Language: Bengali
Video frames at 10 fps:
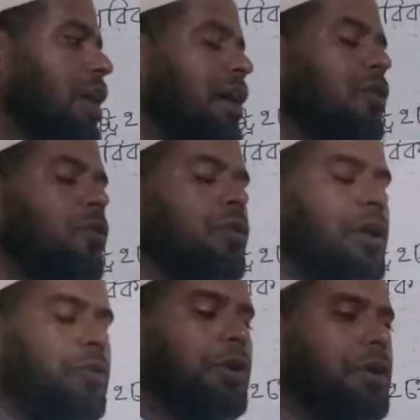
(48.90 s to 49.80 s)
তারাই হলো
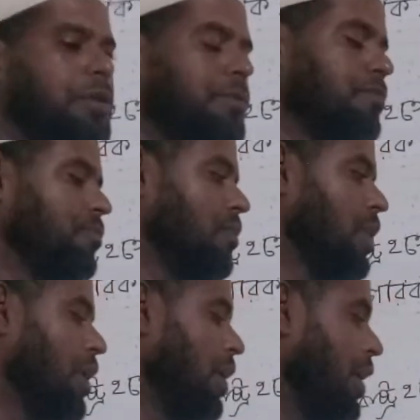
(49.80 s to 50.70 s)
নাগরিক
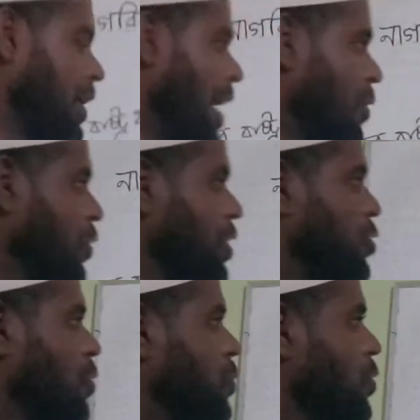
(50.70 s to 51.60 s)
এই নাগরিক
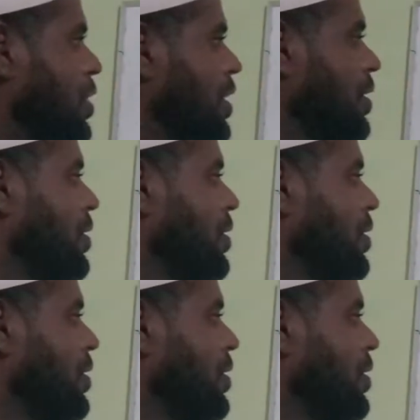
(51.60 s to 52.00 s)
শব্দটি